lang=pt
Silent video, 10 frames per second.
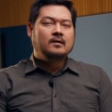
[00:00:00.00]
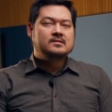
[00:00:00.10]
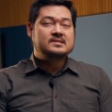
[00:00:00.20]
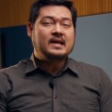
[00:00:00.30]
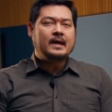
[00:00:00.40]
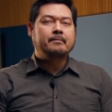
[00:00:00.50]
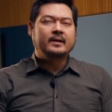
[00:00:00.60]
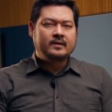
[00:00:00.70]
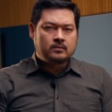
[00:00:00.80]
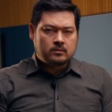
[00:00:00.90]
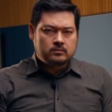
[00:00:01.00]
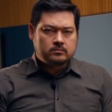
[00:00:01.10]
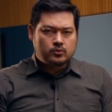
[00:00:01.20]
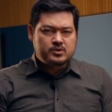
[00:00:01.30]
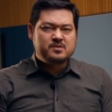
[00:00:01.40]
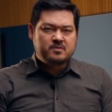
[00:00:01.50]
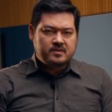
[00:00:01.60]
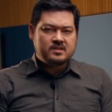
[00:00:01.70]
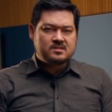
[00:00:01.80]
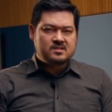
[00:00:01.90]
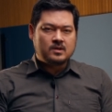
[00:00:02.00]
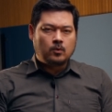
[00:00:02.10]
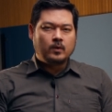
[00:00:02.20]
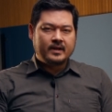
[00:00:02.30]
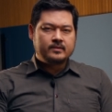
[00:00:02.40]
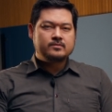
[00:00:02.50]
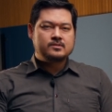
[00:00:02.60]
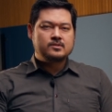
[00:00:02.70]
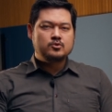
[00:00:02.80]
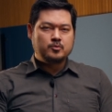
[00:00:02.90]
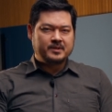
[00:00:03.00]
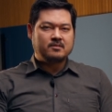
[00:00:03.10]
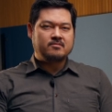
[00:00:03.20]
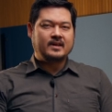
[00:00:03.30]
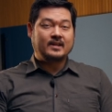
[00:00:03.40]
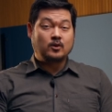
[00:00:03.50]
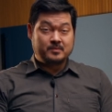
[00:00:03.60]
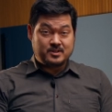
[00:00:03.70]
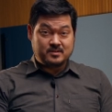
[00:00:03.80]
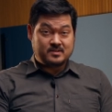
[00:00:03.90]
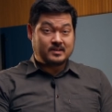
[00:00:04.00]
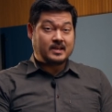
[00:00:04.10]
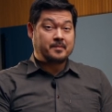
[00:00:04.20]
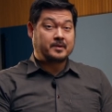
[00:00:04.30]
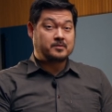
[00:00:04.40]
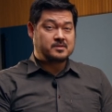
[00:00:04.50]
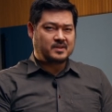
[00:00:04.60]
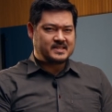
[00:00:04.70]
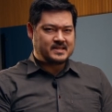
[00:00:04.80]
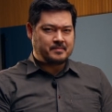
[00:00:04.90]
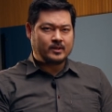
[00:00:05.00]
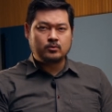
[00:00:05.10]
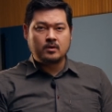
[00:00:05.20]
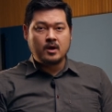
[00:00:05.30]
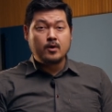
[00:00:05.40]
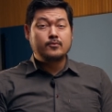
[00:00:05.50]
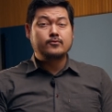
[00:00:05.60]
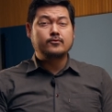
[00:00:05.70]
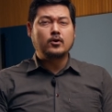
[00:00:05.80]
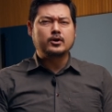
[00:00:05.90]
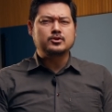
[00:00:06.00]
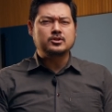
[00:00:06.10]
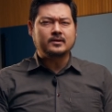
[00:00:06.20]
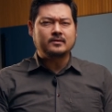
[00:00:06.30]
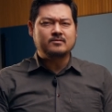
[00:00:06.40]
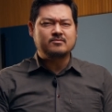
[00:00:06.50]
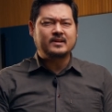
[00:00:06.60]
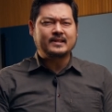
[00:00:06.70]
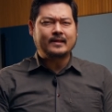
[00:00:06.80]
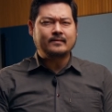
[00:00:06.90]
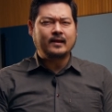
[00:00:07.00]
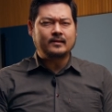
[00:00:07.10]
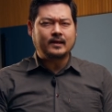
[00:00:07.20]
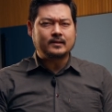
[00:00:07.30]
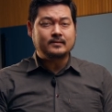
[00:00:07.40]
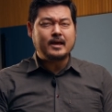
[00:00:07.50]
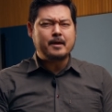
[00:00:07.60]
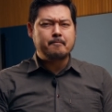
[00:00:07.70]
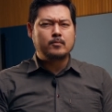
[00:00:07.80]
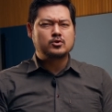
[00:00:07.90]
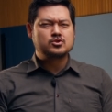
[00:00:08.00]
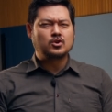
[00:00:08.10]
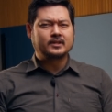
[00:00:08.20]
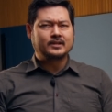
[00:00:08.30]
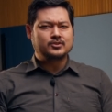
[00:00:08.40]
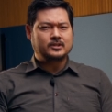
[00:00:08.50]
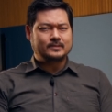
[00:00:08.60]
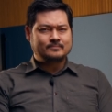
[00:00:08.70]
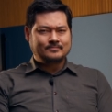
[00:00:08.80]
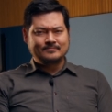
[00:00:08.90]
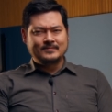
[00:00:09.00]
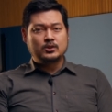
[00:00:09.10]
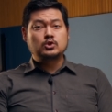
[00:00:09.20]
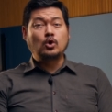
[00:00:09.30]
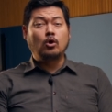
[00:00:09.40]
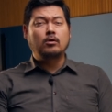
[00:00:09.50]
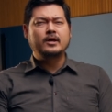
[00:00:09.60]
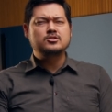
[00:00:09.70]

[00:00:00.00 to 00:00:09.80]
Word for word: celebrando os 25 anos de uma novela, como se dizia na época do seu lançamento, forte, verdadeira, emocionante. Torre